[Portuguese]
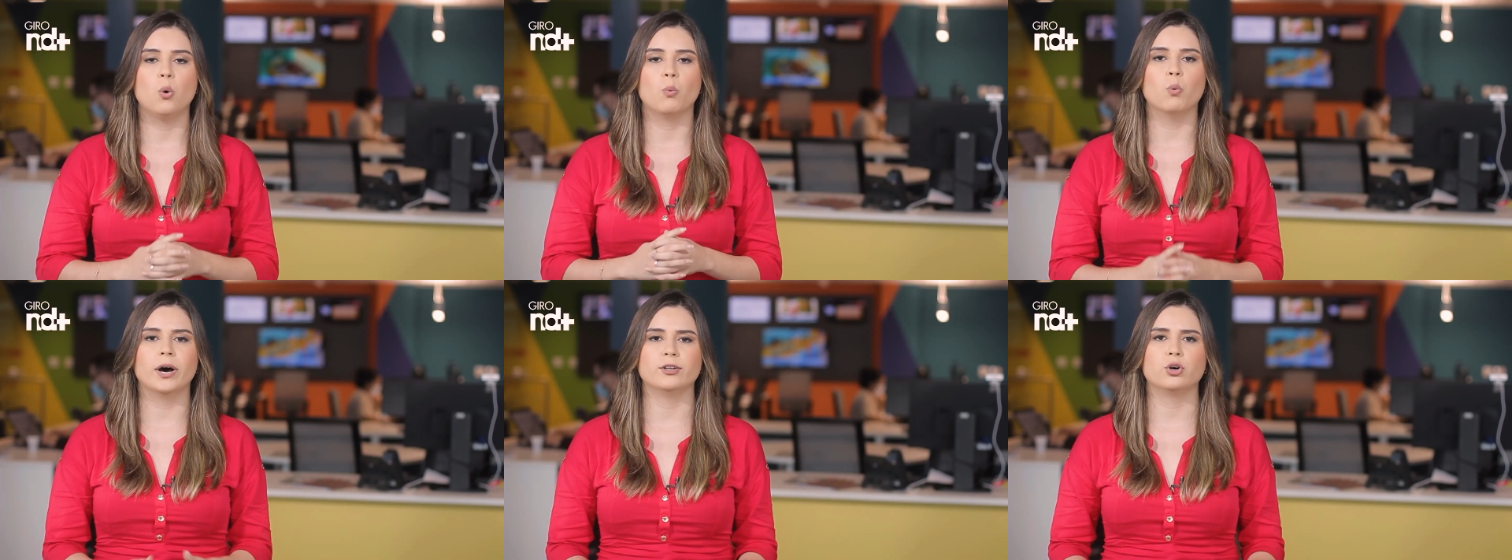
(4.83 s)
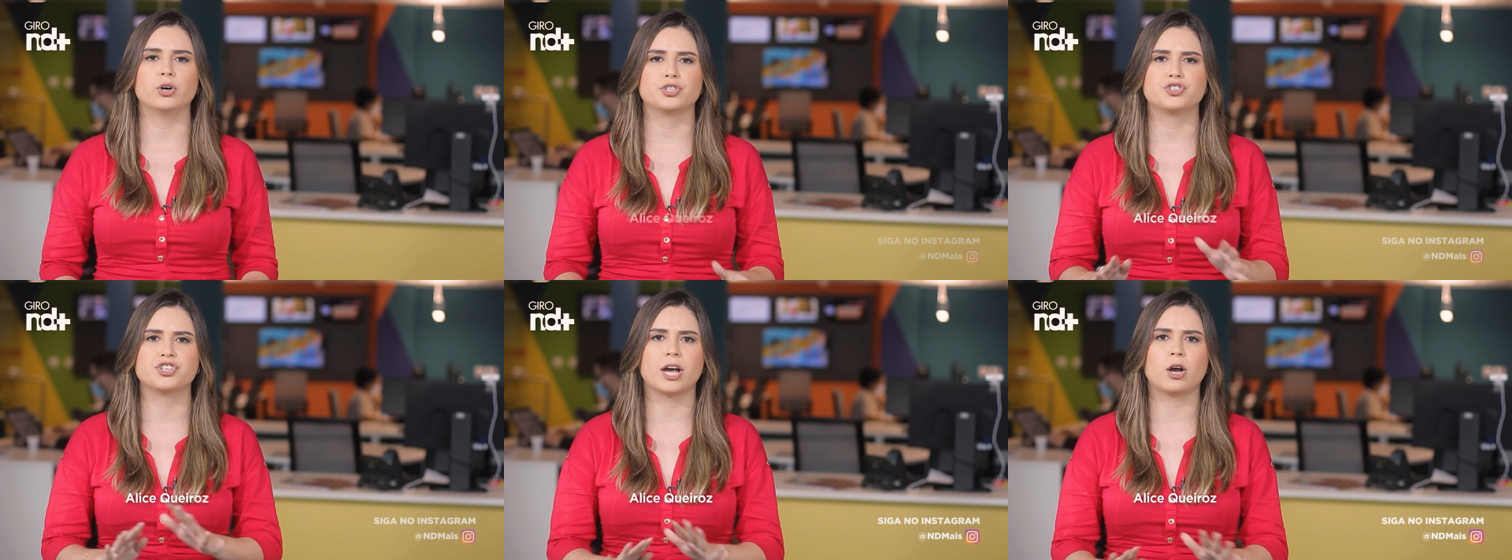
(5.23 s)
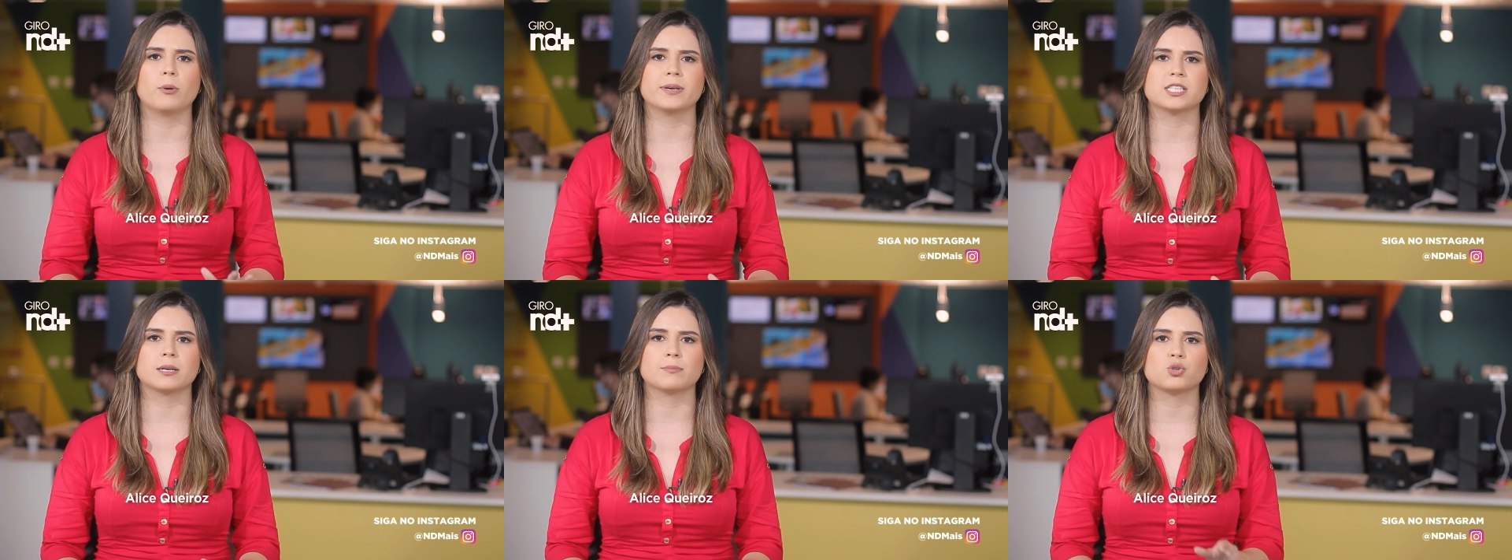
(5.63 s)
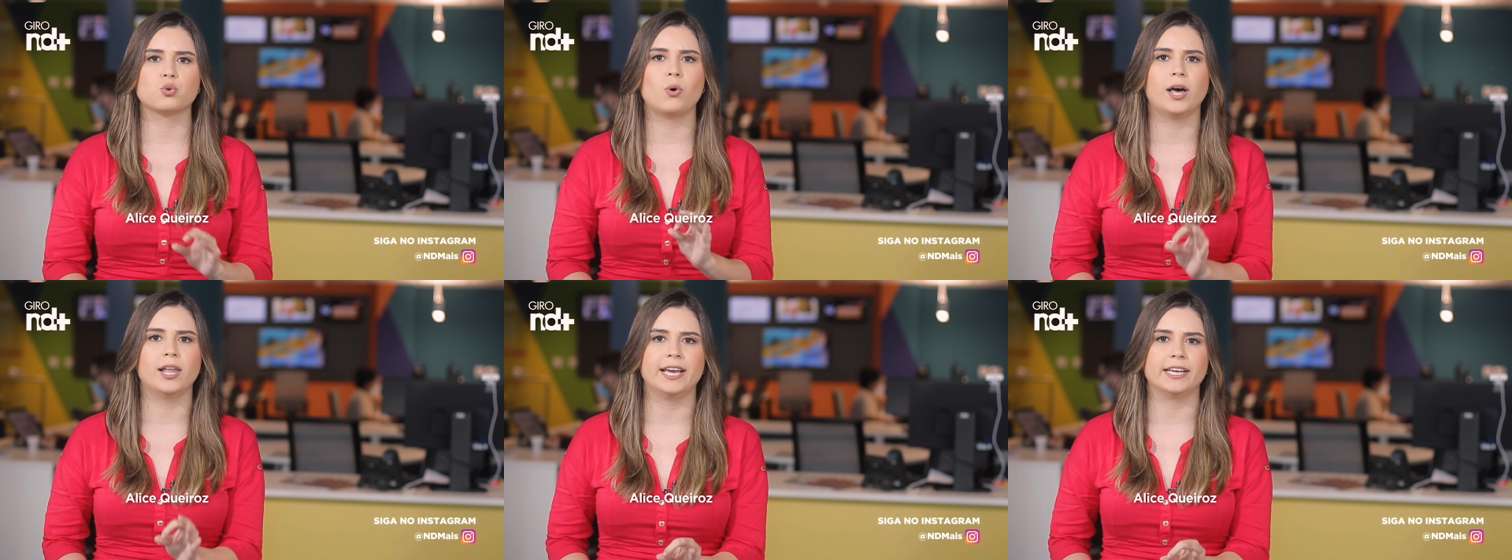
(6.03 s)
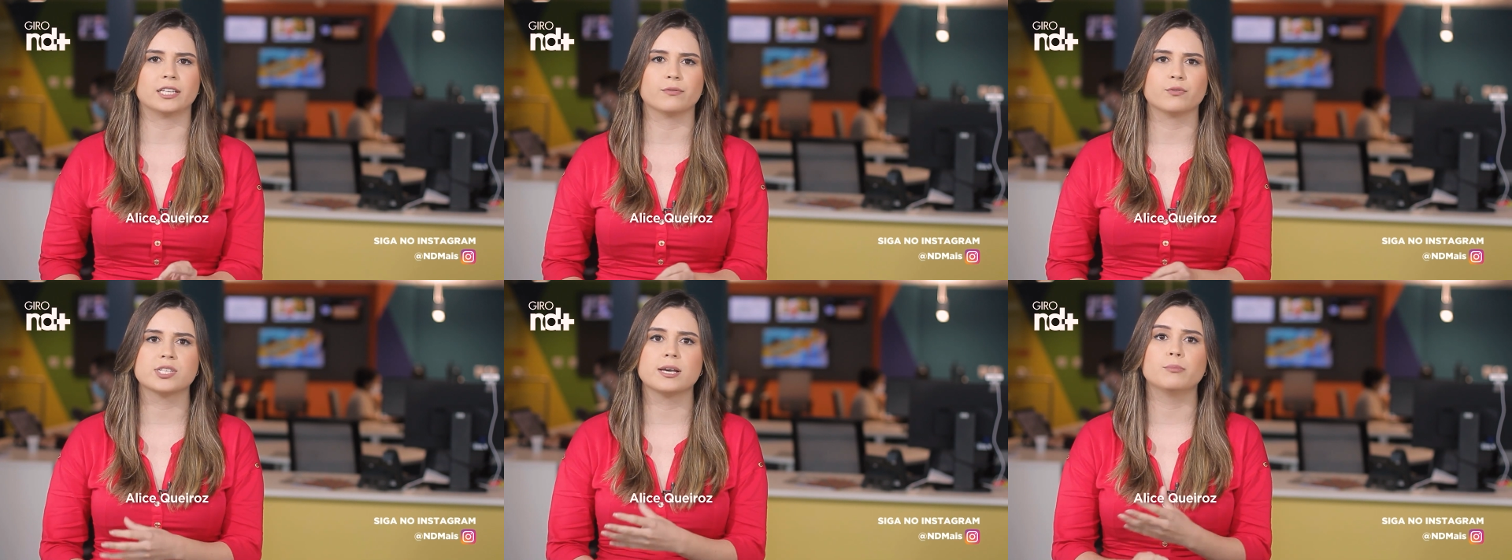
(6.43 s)
Boa noite, já começamos com um alerta.
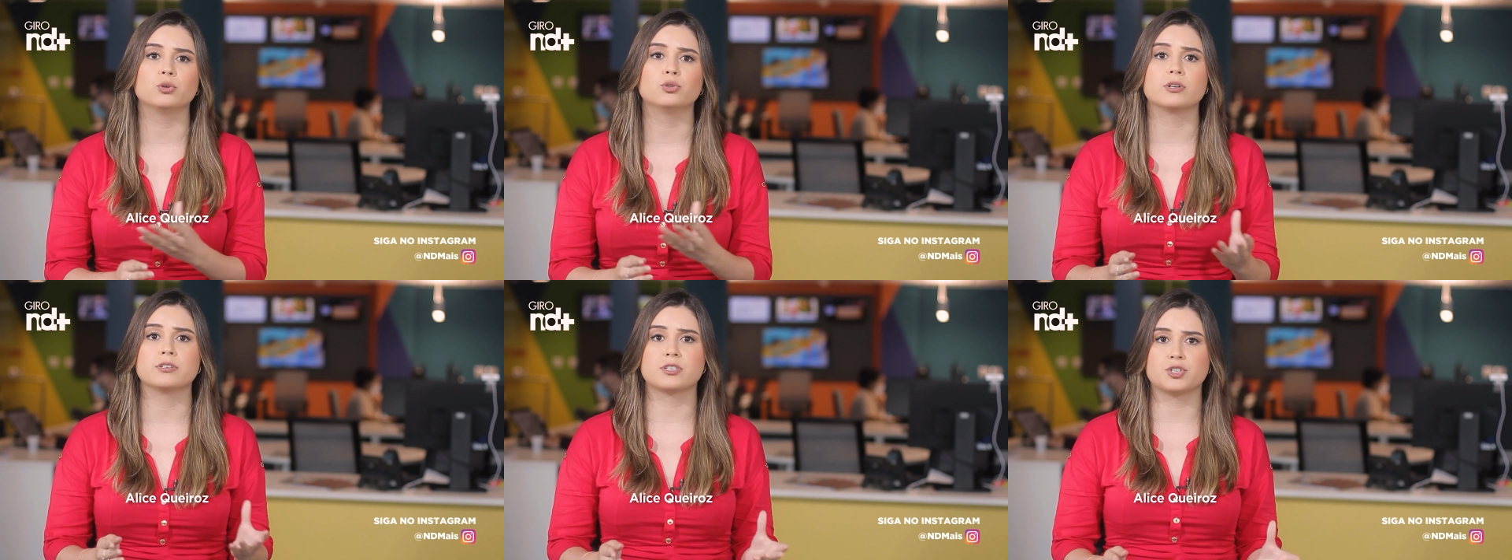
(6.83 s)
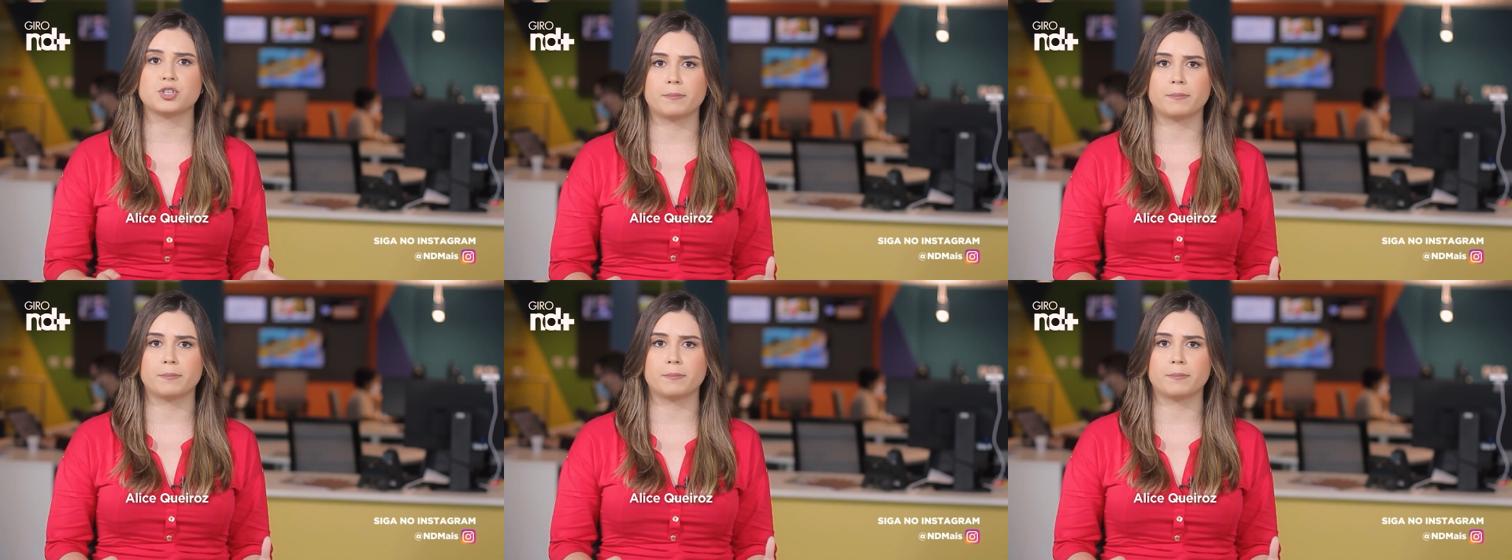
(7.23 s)
Você é motorista de